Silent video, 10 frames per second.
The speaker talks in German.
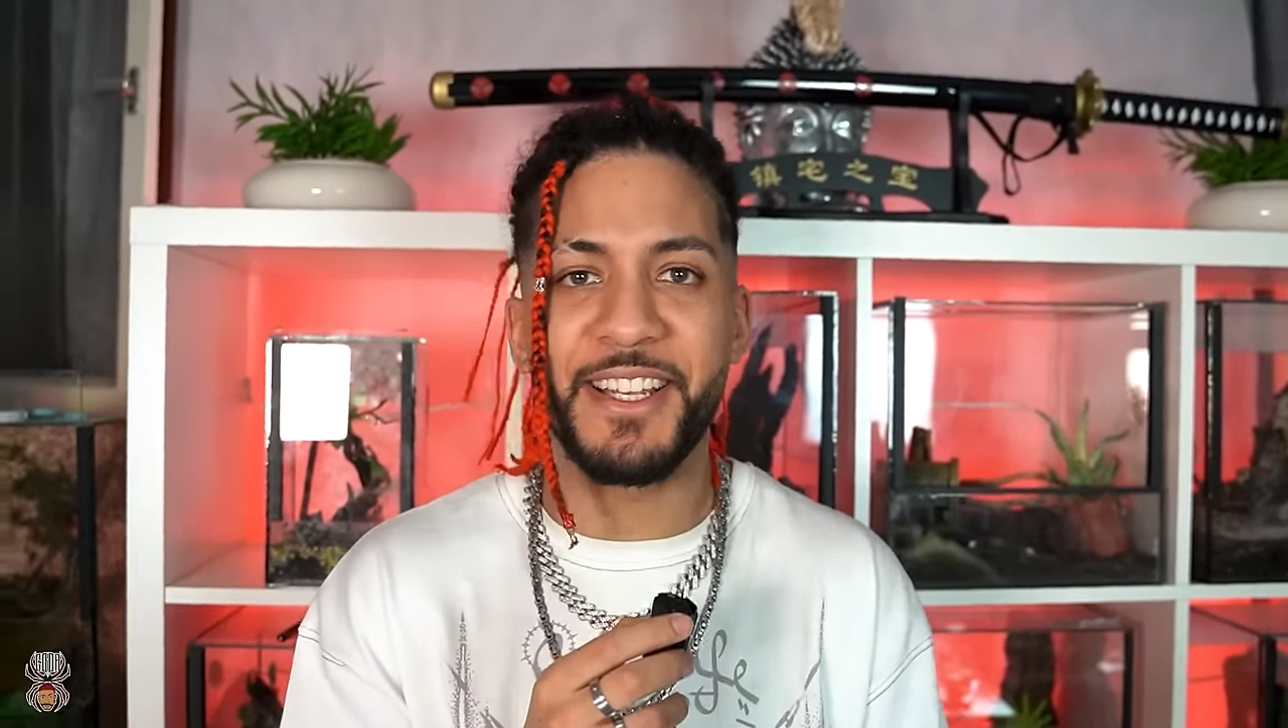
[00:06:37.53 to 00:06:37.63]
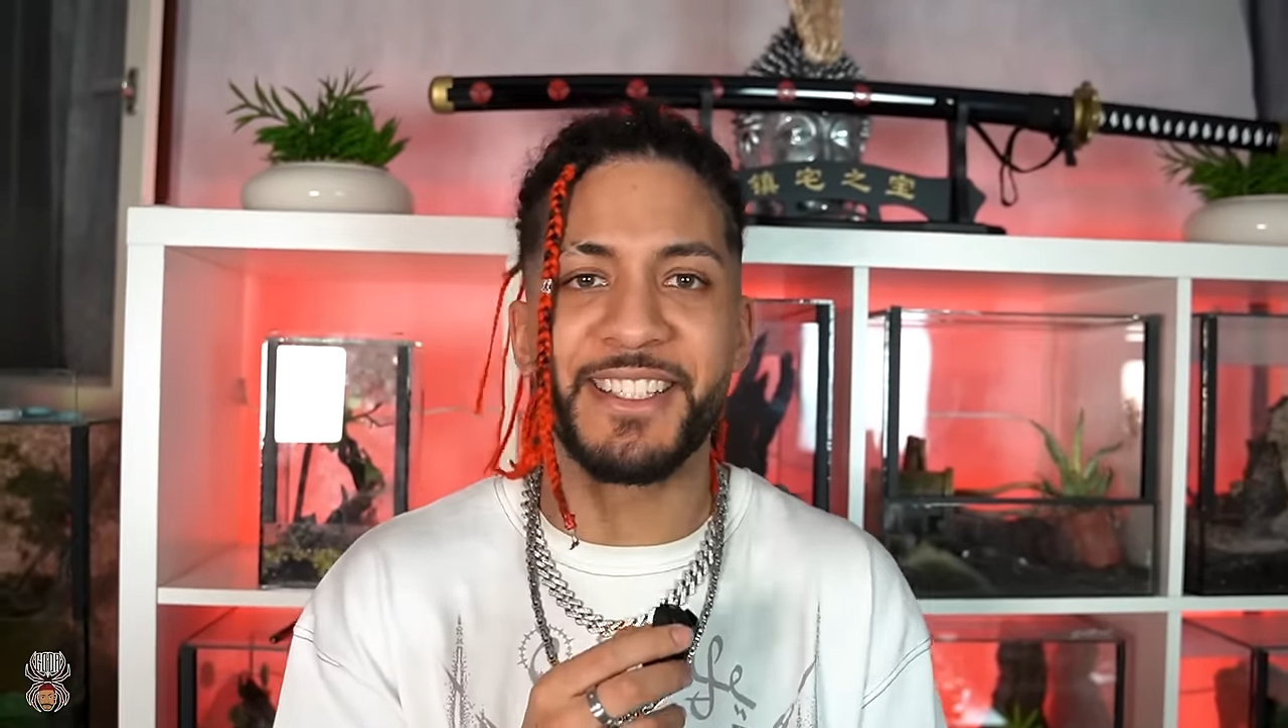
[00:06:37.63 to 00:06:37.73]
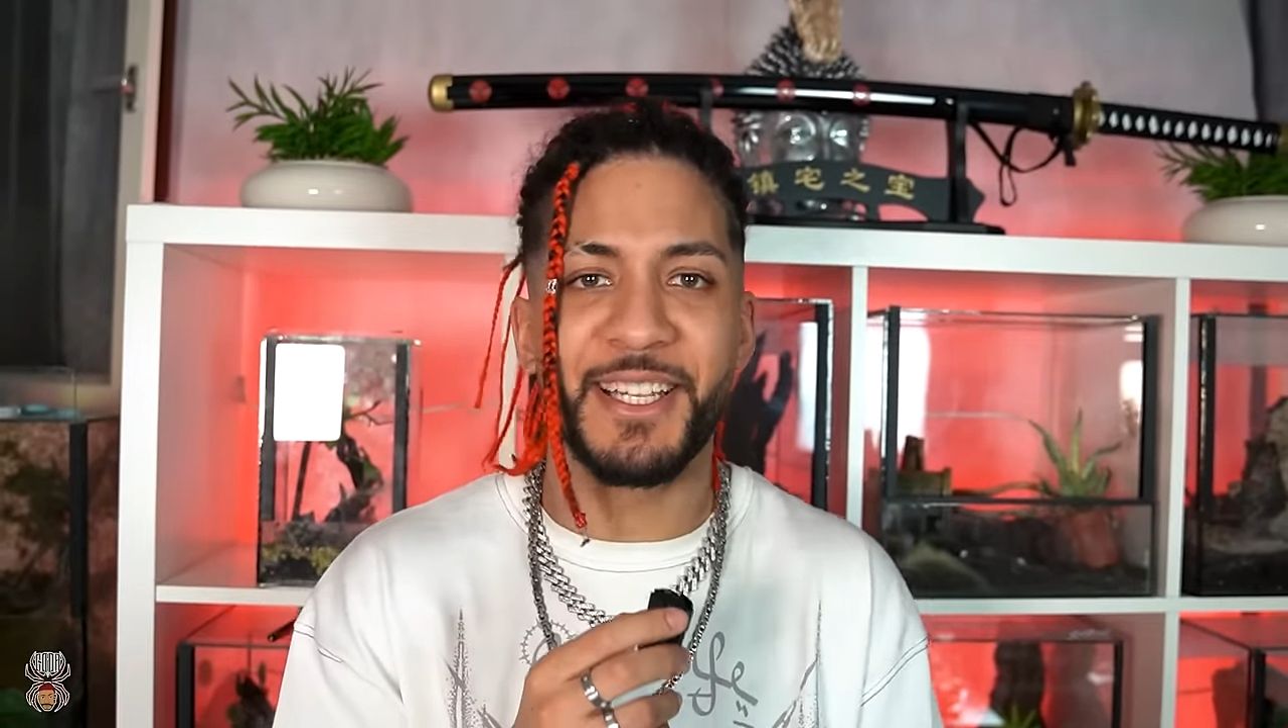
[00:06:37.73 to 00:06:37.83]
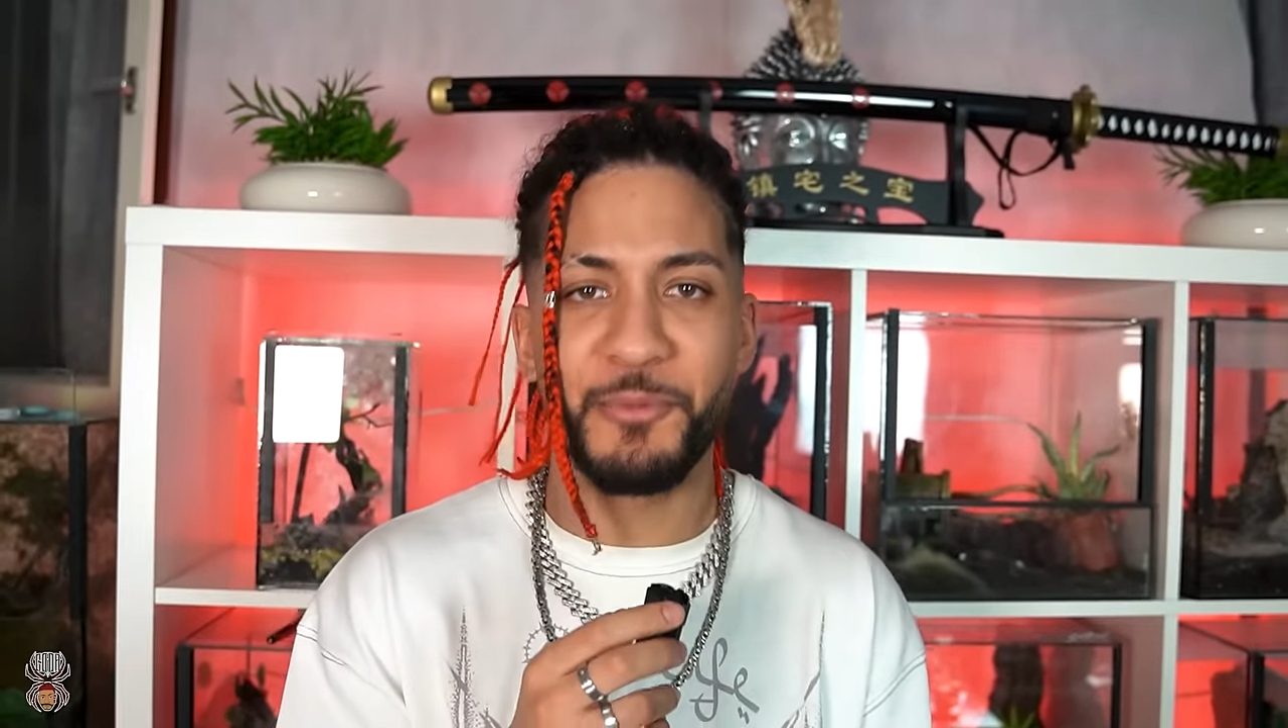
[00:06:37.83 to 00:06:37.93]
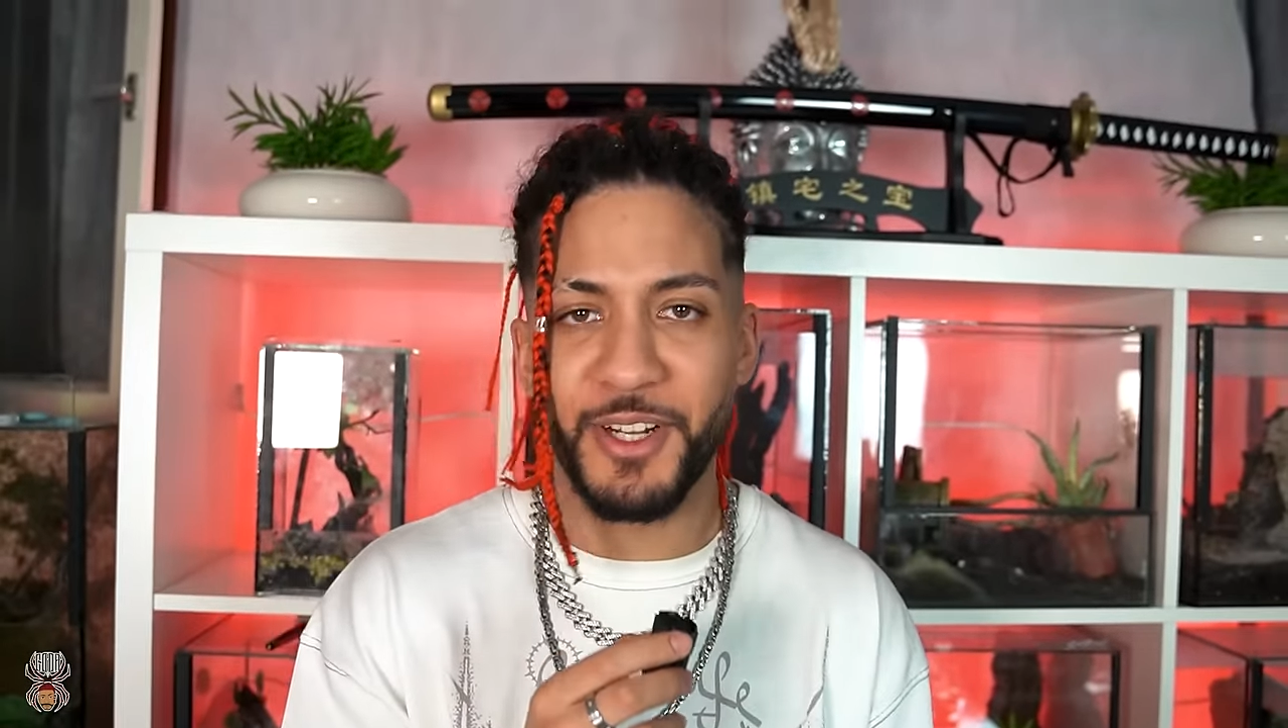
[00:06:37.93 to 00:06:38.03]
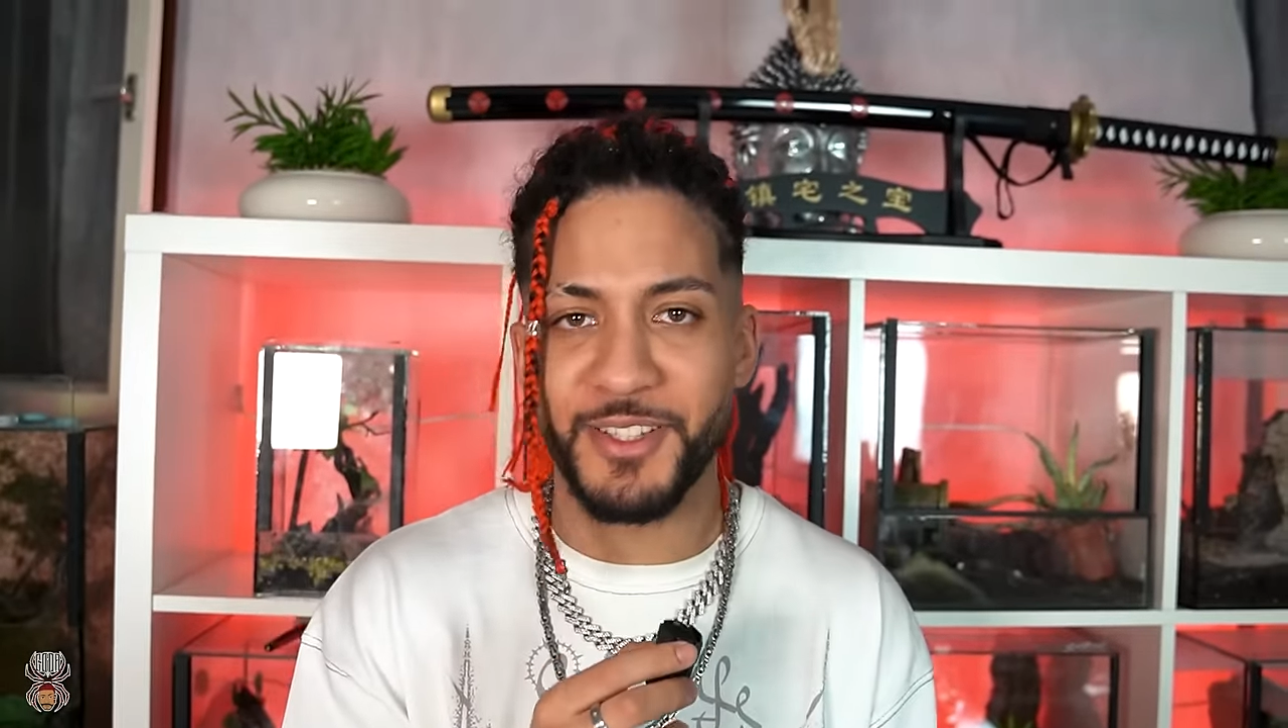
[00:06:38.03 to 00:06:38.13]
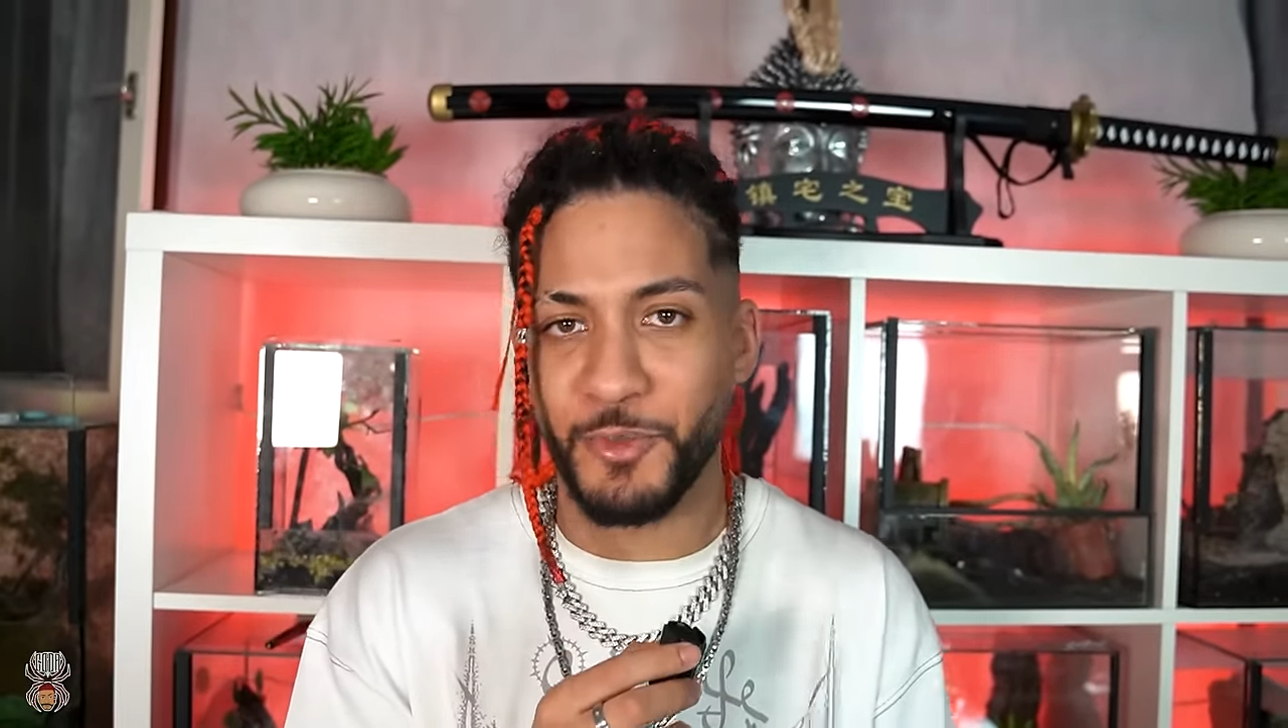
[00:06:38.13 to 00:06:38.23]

jetzt einen Monat